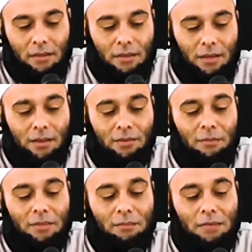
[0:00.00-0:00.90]
Jadi kalau
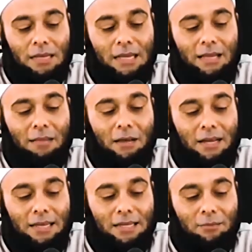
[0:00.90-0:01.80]
teman-teman lihat gambar
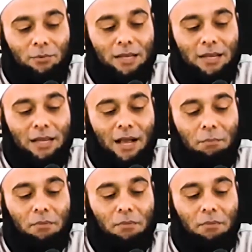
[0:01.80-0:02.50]
ini, mungkin Anda akan